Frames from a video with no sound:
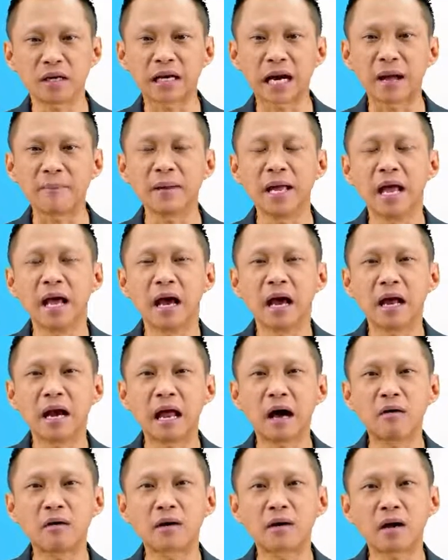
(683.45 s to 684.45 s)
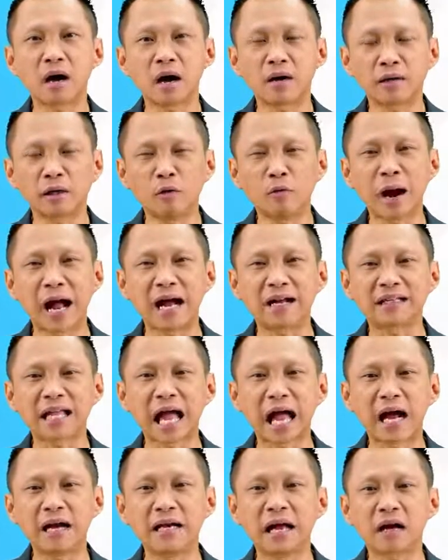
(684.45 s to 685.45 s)
นะครับแล้วระหว่าง
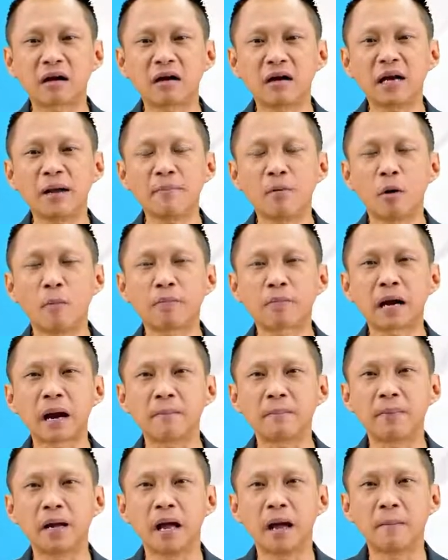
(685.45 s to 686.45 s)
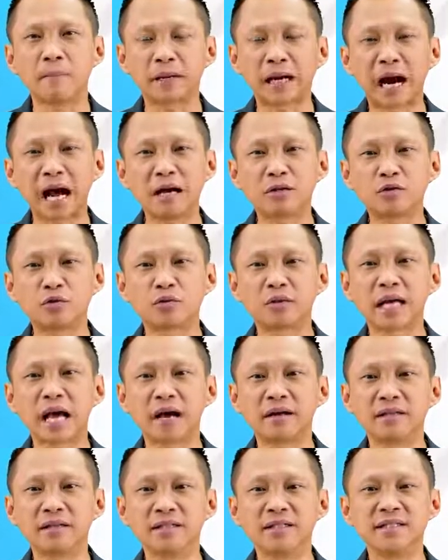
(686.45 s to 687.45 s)
ทางเนี่ยก็ได้พบกับพระอจุ
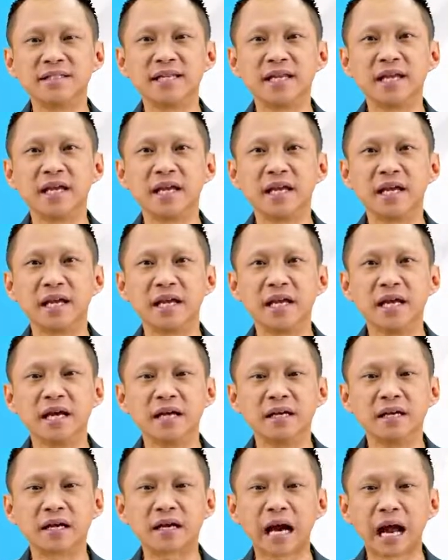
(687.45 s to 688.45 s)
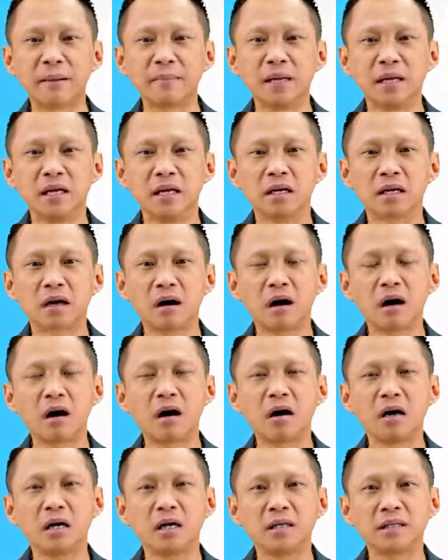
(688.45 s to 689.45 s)
ตะฤาษีนะครับ ก็
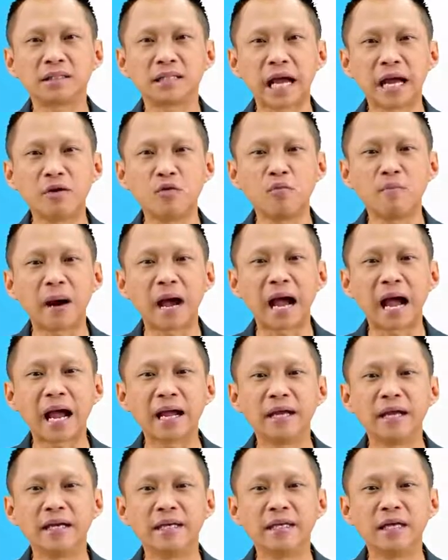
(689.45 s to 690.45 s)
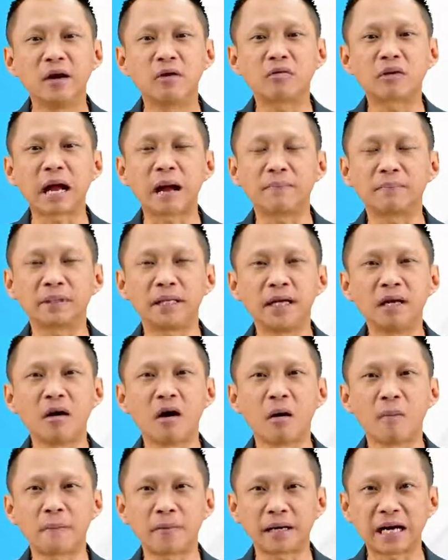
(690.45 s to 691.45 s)
ใช้อุบายเดียวกับที่ห
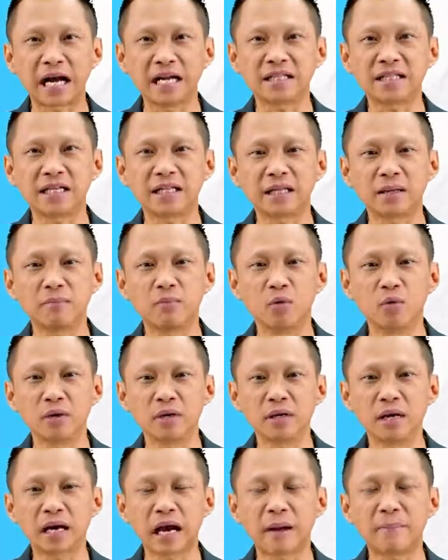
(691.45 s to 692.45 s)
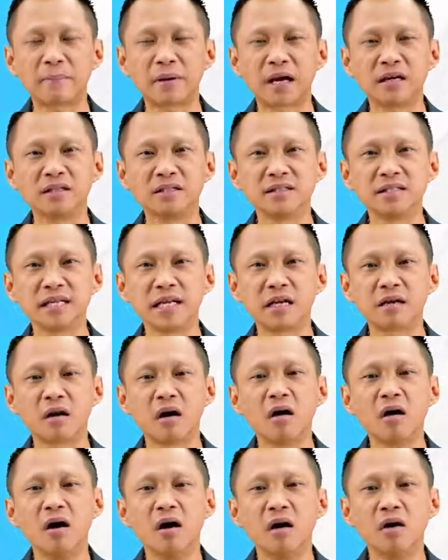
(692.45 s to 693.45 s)
ลอกพรานเจตบุตรนะครับ พระฤาษี
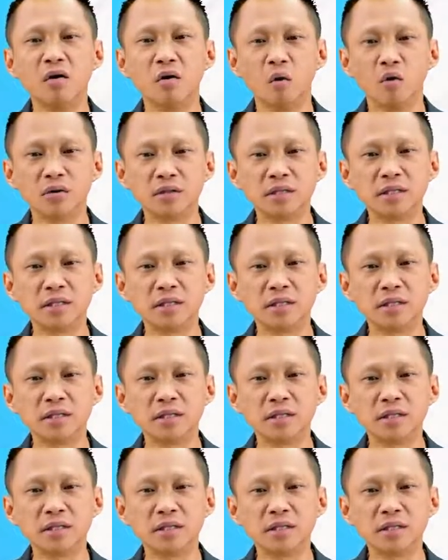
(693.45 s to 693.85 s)
ก็หลง